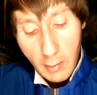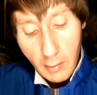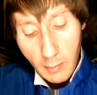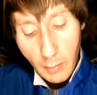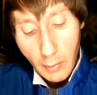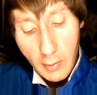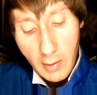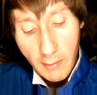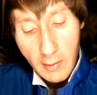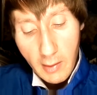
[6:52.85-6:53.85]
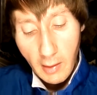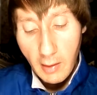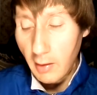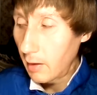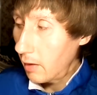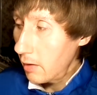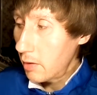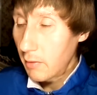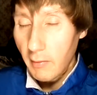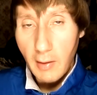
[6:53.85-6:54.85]
будет зависеть от их
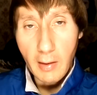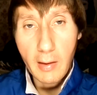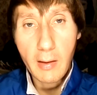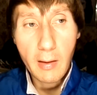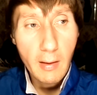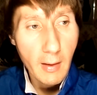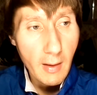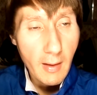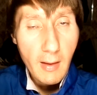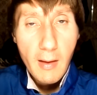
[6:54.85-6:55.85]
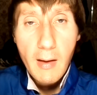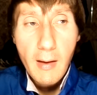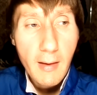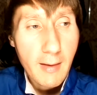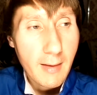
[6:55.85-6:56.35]
количества и от их а,